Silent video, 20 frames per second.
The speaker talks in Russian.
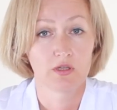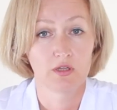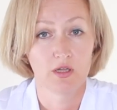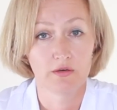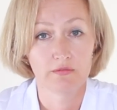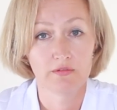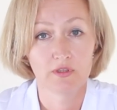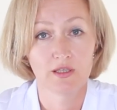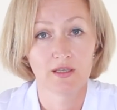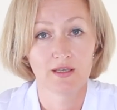
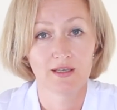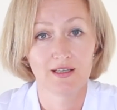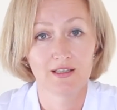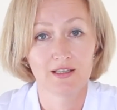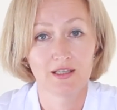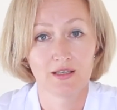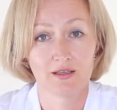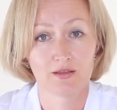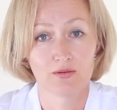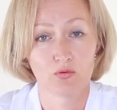главное –
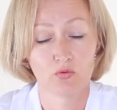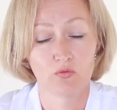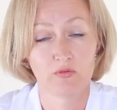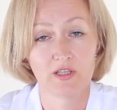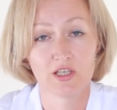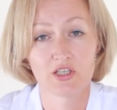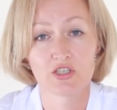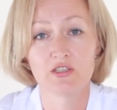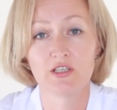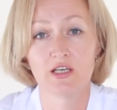это
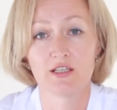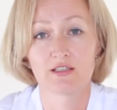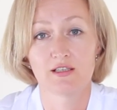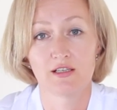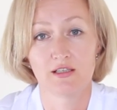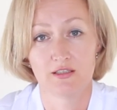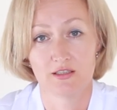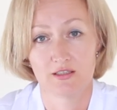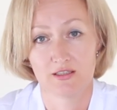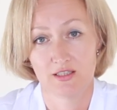увлажнять
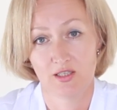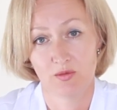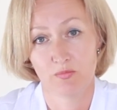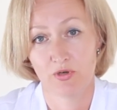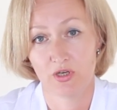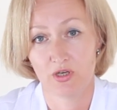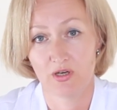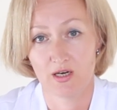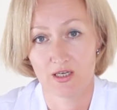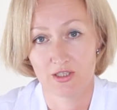слизистые
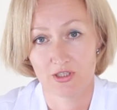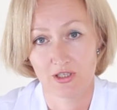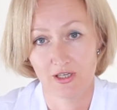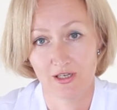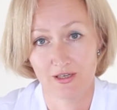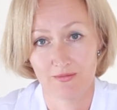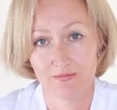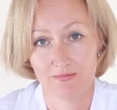при кашле.